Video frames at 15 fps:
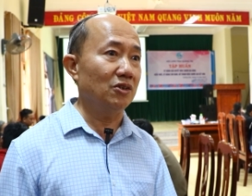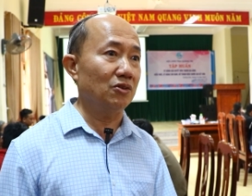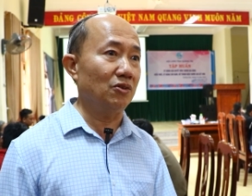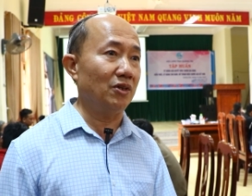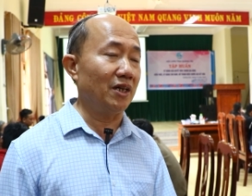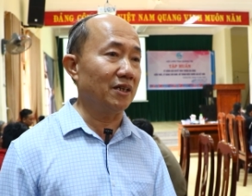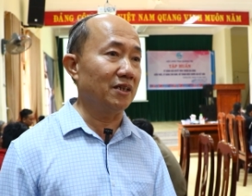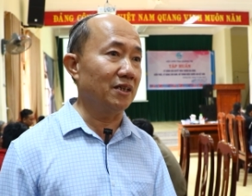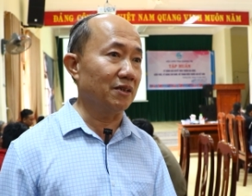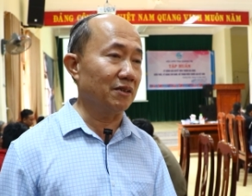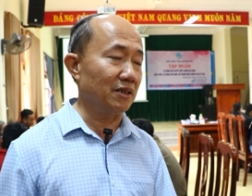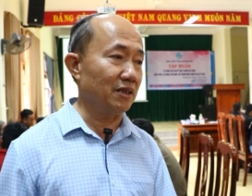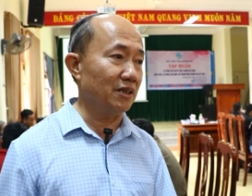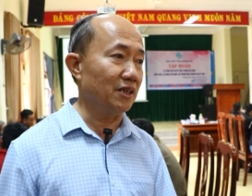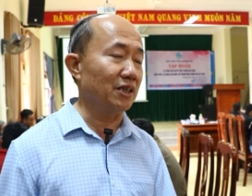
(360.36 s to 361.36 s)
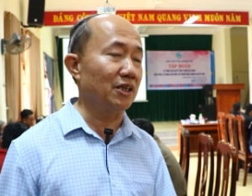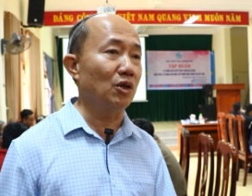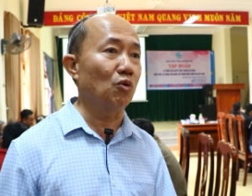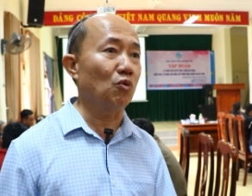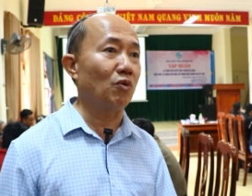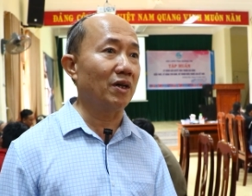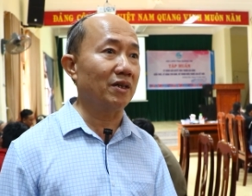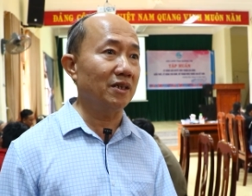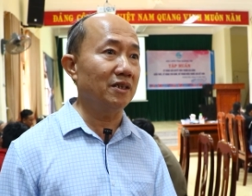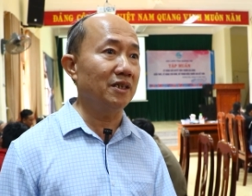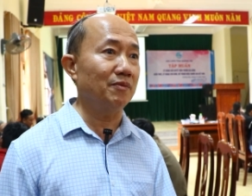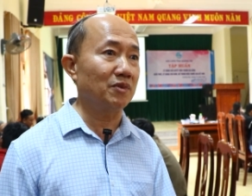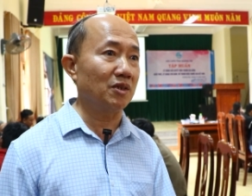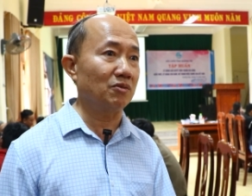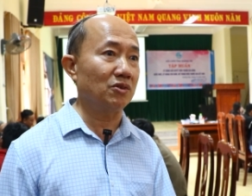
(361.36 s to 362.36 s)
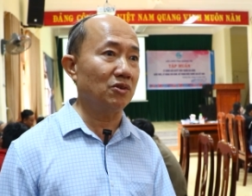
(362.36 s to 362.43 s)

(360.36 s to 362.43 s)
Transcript: rồi ảnh hưởng những cái hậu quả rất nghiêm trọng